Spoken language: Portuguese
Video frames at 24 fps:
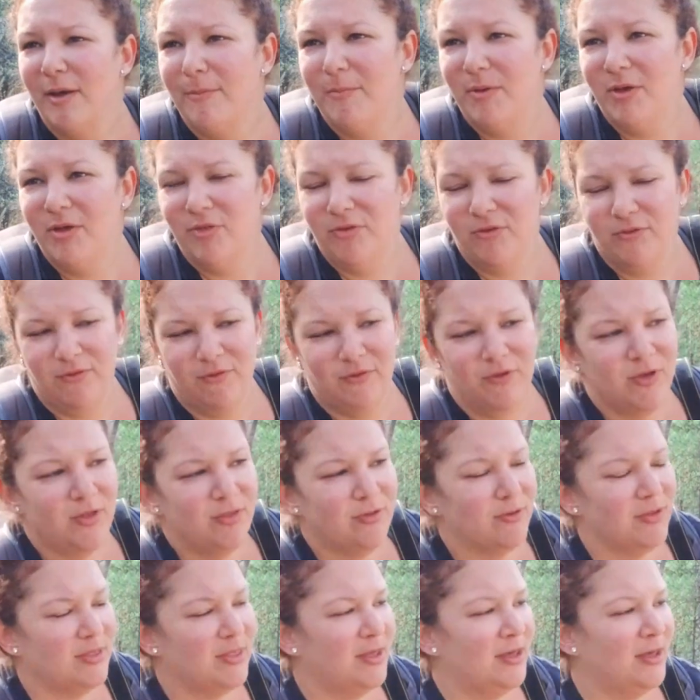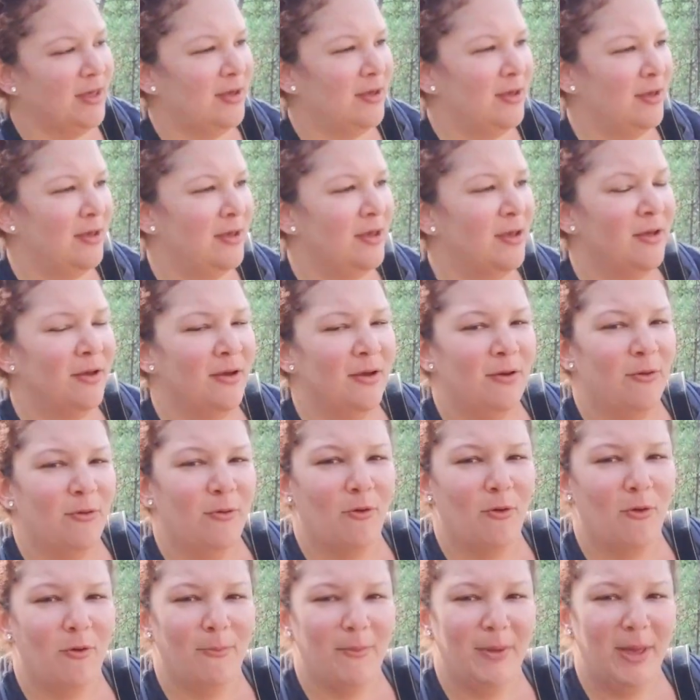é bem difícil, assim, o
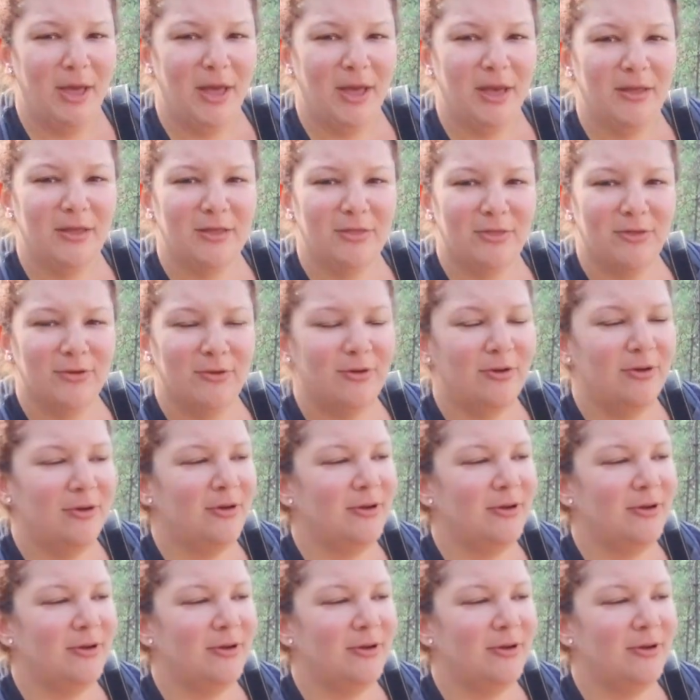começo.